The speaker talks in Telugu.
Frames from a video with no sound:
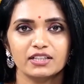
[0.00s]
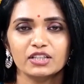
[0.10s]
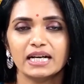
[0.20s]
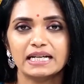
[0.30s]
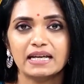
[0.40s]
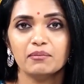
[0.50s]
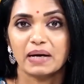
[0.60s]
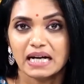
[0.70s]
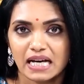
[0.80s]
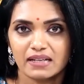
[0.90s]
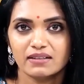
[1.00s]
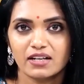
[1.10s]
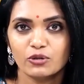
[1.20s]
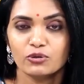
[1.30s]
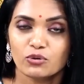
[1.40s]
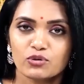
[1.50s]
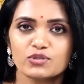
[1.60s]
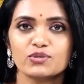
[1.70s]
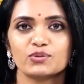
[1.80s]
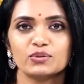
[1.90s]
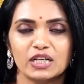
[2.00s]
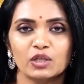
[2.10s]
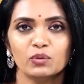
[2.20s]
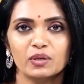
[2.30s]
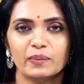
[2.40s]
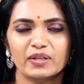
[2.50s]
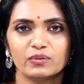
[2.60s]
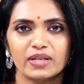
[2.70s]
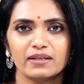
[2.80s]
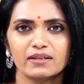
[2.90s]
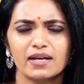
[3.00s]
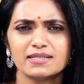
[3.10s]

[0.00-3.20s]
ఎందుకంటే బంగారం ధరలు రోజు రోజుకు తగ్గుముఖం పడుతున్నాయి